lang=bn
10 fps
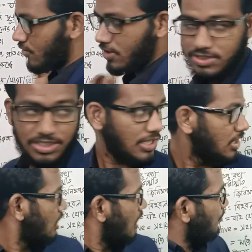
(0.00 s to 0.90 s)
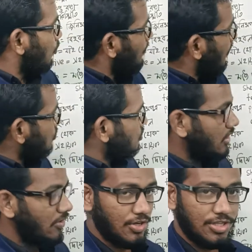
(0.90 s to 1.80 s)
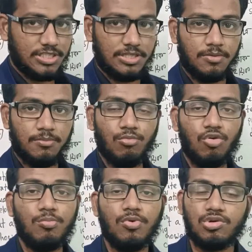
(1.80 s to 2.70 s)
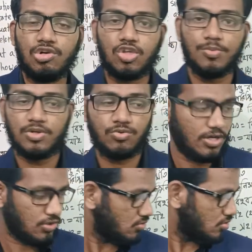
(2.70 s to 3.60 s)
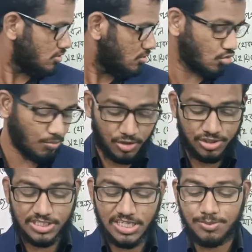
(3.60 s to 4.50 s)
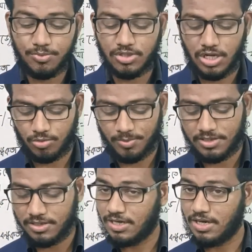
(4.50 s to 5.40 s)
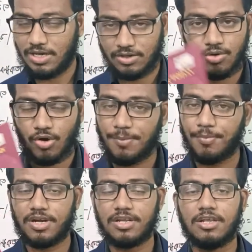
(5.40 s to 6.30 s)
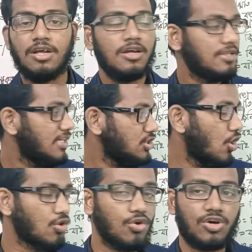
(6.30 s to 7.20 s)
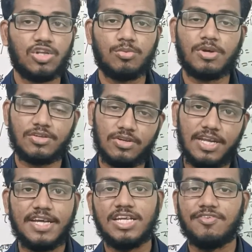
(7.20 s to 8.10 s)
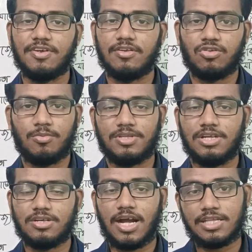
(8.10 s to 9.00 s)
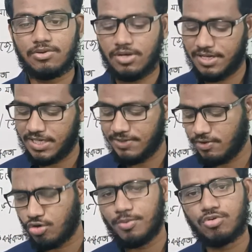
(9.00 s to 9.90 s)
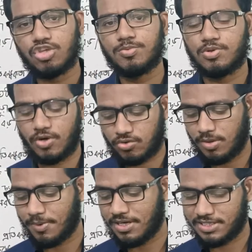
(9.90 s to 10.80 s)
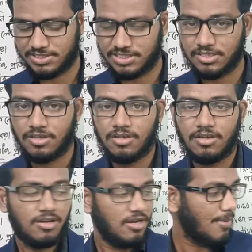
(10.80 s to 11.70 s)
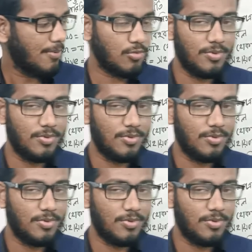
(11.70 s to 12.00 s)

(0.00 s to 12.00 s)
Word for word: দেওয়া রয়েছে এবং ওই পাশেও দেওয়া রয়েছে মূল মূল গুরুত্বপূর্ণ ওয়ার্ডগুলো তো প্রিয় শিক্ষার্থী বন্ধুরা তোমরা এগুলো হোয়াইট বোর্ডের থেকে সংগ্রহ করে তোমরা কিন্তু লিখে নিবে তোমাদের খাতাগুলো লিখে নিবে খুবই গুরুত্বপূর্ণ ওয়ার্ডগুলো আমরা লিখেছি আমরা